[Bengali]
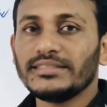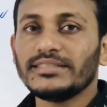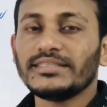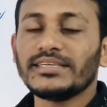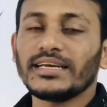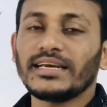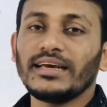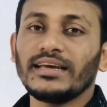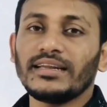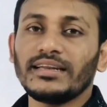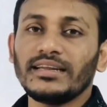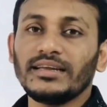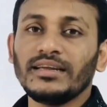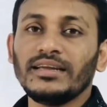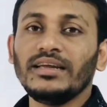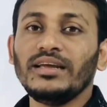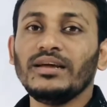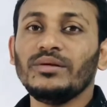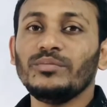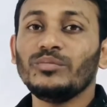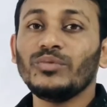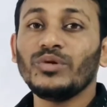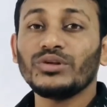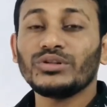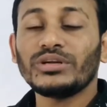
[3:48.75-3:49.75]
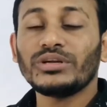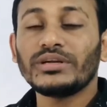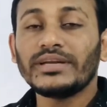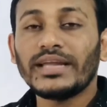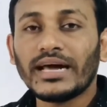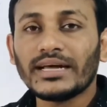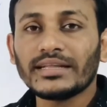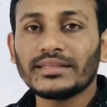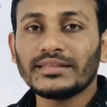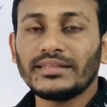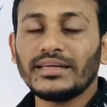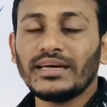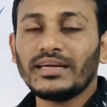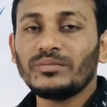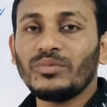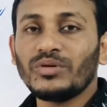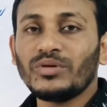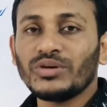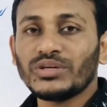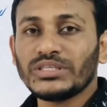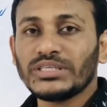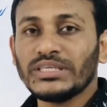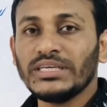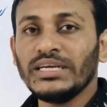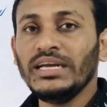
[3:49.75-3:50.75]
যেখানে মূলত ডাক্তার
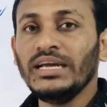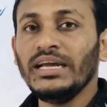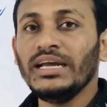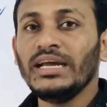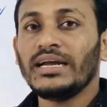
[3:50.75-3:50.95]
বসে